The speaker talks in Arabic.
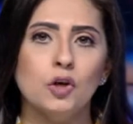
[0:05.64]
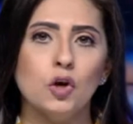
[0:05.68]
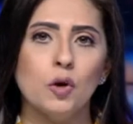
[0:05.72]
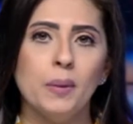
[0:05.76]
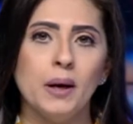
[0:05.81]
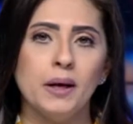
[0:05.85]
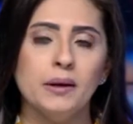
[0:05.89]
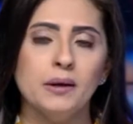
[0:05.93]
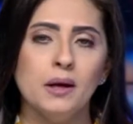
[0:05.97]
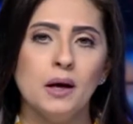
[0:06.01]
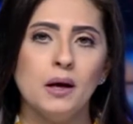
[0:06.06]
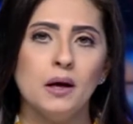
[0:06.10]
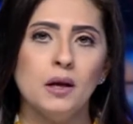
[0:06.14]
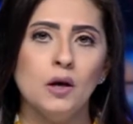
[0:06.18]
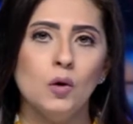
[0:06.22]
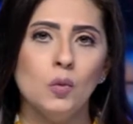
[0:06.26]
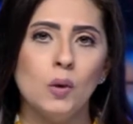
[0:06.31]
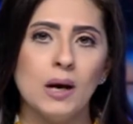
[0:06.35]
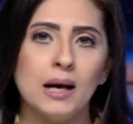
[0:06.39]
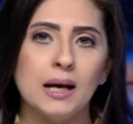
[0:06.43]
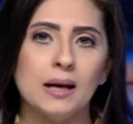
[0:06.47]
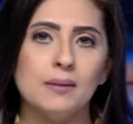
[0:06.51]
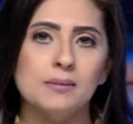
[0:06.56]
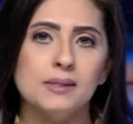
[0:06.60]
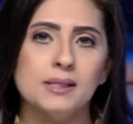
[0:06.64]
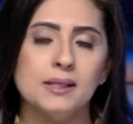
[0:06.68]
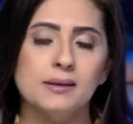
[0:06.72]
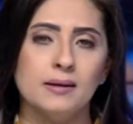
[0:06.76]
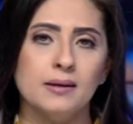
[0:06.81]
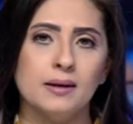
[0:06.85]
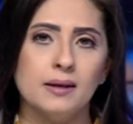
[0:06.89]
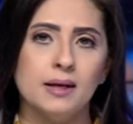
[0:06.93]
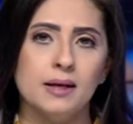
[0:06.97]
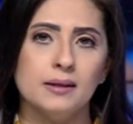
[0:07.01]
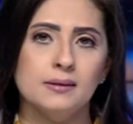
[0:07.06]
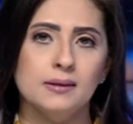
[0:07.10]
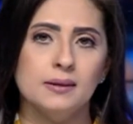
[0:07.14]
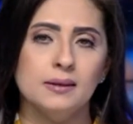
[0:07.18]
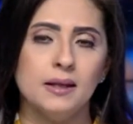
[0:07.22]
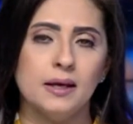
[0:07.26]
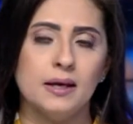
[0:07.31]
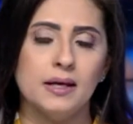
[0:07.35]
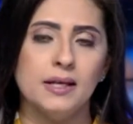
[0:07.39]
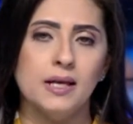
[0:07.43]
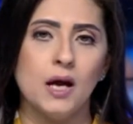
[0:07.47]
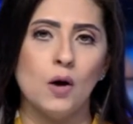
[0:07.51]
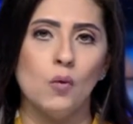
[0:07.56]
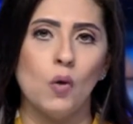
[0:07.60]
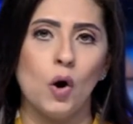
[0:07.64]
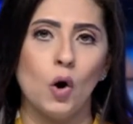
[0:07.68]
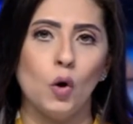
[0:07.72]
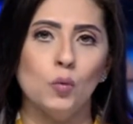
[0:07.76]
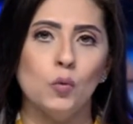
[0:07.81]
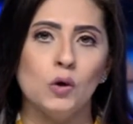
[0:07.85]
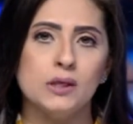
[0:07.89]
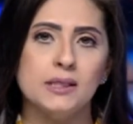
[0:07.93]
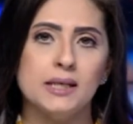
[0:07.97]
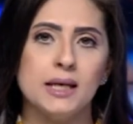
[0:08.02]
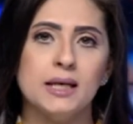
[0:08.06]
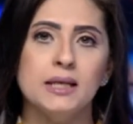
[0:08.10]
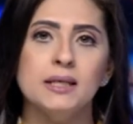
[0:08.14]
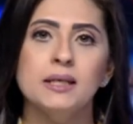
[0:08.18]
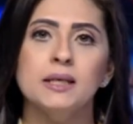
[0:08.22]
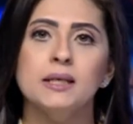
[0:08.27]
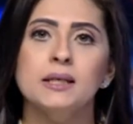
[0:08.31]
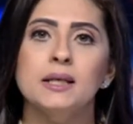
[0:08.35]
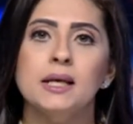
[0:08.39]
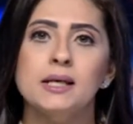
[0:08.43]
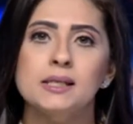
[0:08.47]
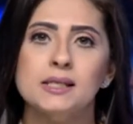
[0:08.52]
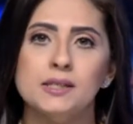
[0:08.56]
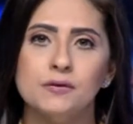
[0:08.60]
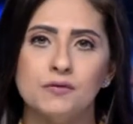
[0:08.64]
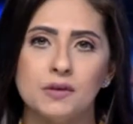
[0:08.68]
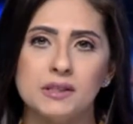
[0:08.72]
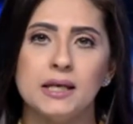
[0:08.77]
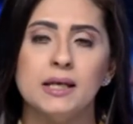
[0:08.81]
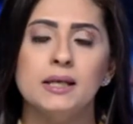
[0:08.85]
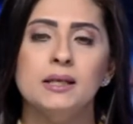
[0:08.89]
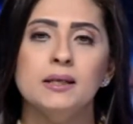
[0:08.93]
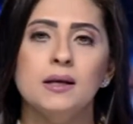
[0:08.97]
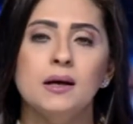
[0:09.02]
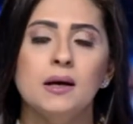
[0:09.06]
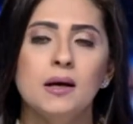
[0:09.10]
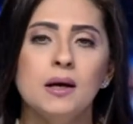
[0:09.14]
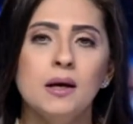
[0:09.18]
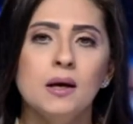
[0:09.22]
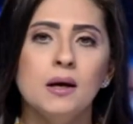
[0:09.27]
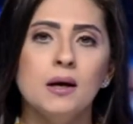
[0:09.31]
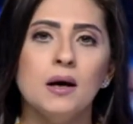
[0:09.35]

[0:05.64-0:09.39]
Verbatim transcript: ربع نقل وخمس دراجات نارية وعبوتين ناسفتين